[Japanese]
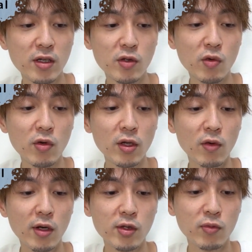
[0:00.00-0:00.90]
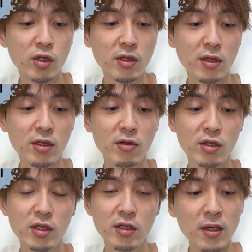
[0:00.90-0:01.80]
すっげえチョコレートの味も
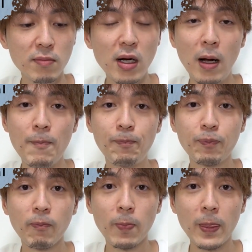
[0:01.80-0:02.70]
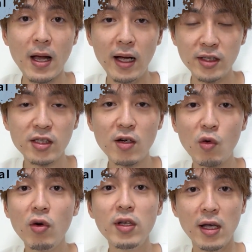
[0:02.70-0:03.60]
しっかりしてるし。ま
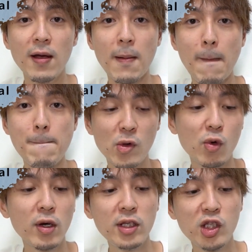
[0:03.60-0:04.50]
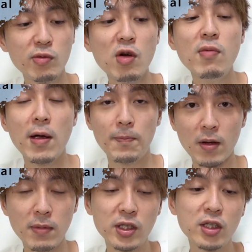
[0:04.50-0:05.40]
あ、味が濃いね。これが一
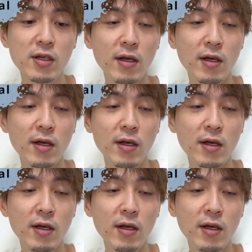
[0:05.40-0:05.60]
番うまい。